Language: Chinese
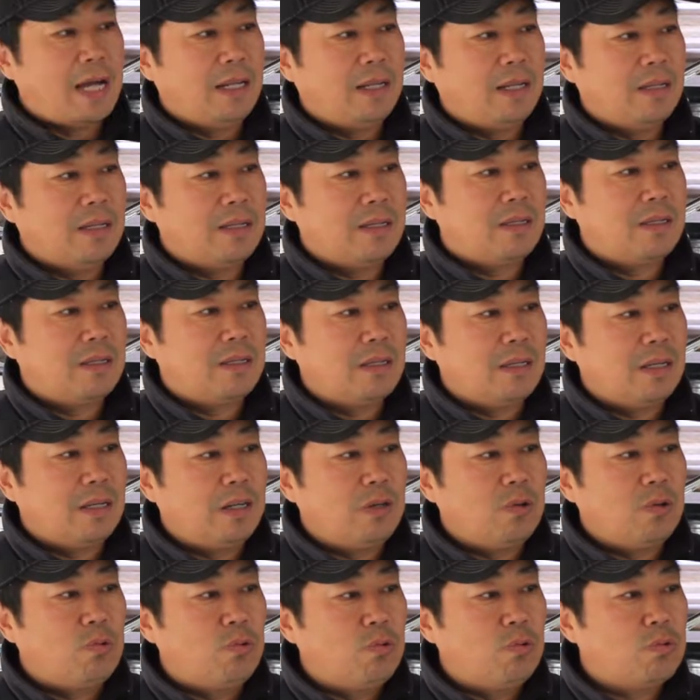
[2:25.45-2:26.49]
的私
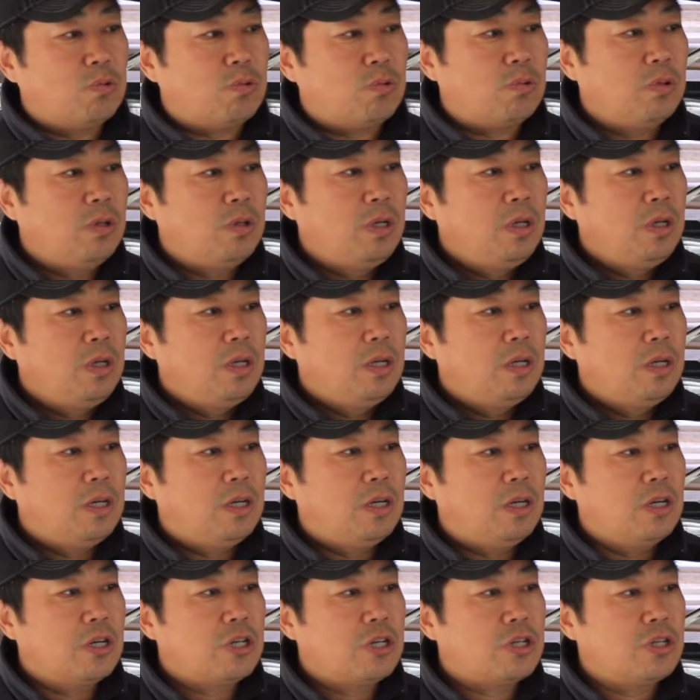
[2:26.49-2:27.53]
人雇主
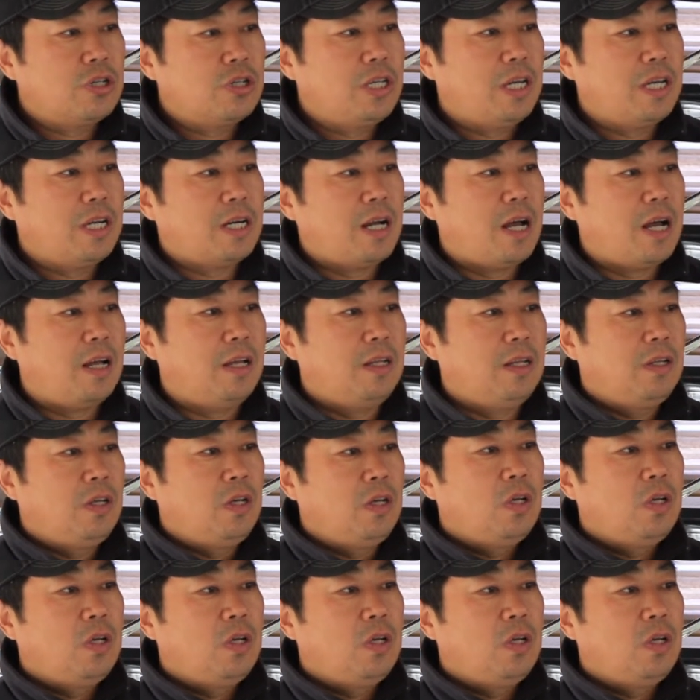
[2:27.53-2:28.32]
和世界上